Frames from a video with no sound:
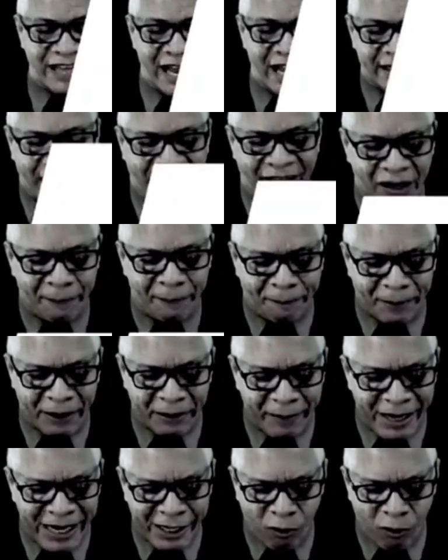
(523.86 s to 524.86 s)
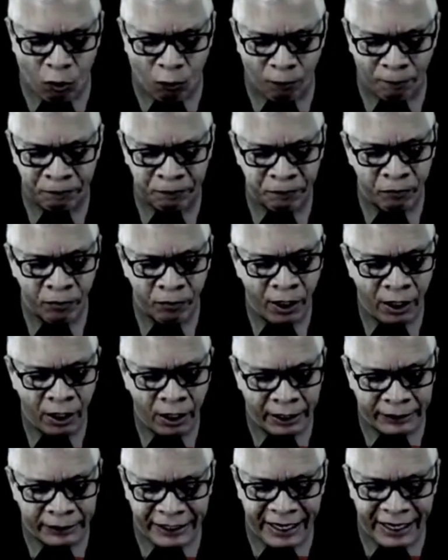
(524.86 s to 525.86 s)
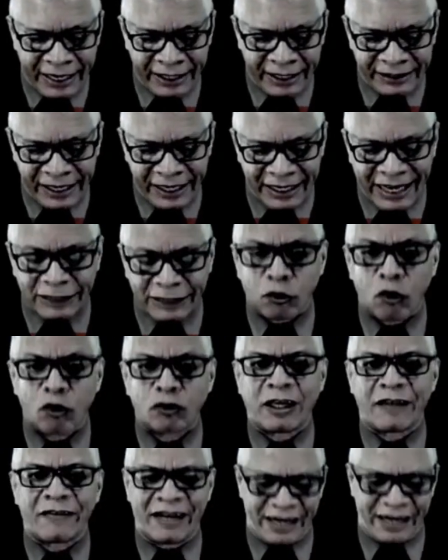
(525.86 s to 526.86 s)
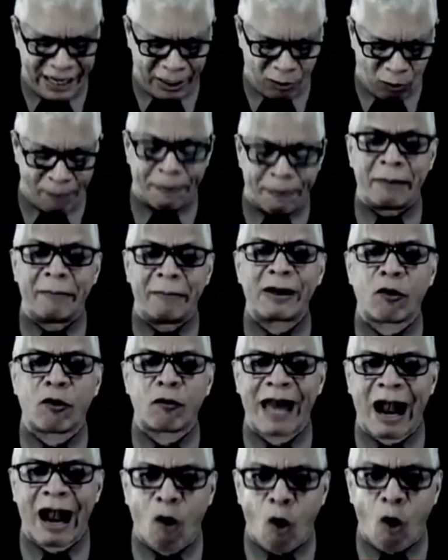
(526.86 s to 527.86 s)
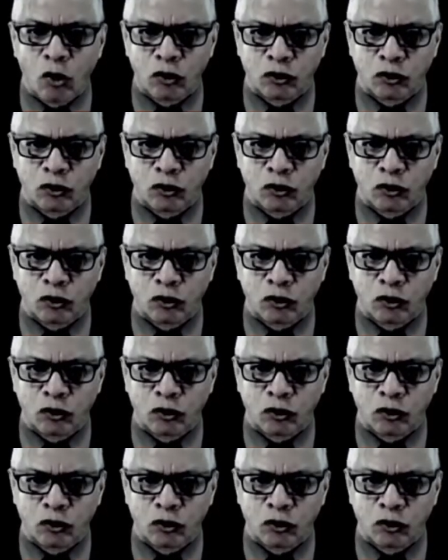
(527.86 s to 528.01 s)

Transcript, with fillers: Decirle a la gente lo que está pasando. Caiga quien caiga.